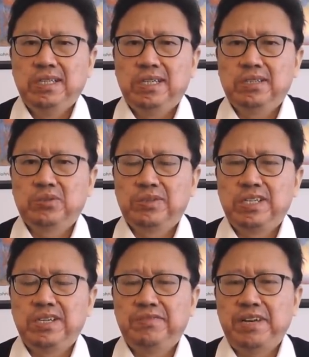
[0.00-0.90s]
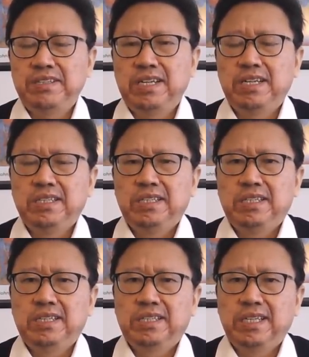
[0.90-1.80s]
呃，说这些犯人呢，
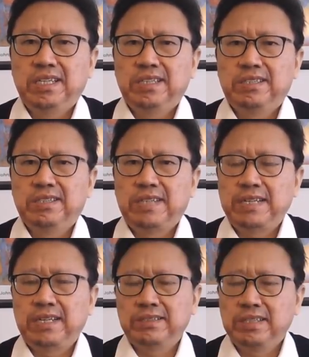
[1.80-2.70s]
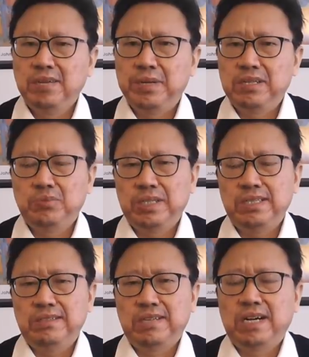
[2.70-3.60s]
呃，可以担当特别任务的
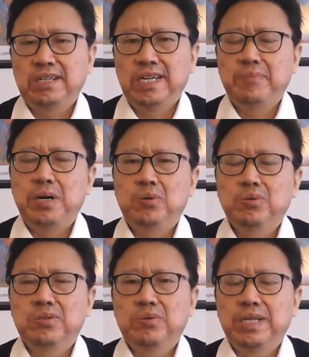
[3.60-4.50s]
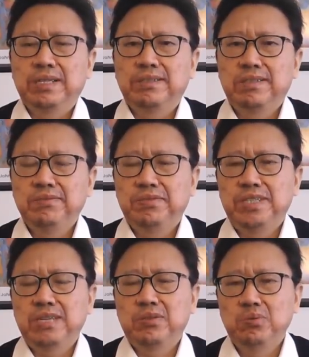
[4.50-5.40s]
警察来保护所谓的政府
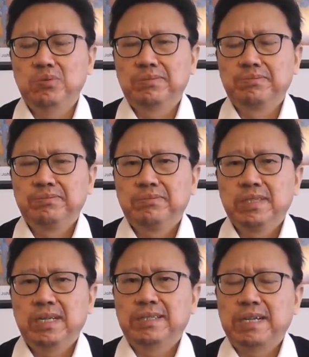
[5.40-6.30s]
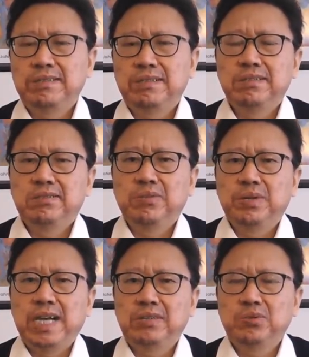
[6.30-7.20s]
建筑物，还担身所
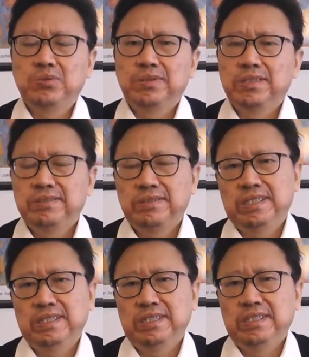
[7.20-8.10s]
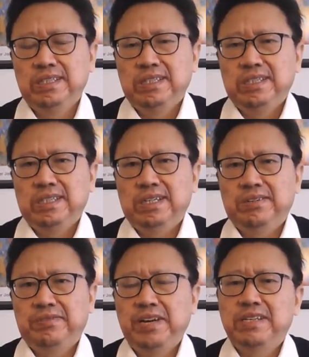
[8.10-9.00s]
谓押送这个，
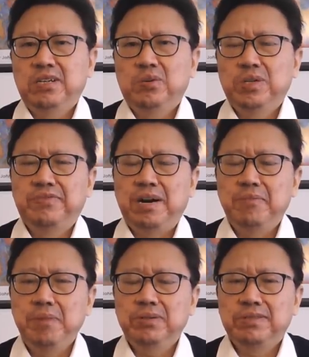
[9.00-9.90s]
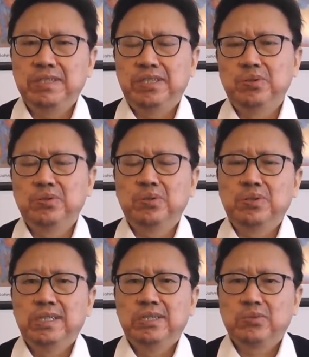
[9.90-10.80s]
呃，犯人或者防暴这些工作。
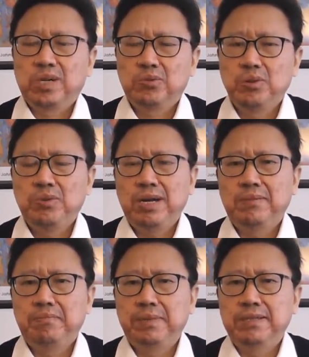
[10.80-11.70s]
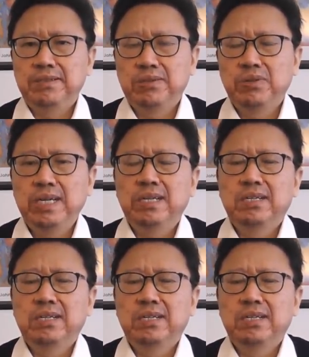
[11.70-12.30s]
说最快本周内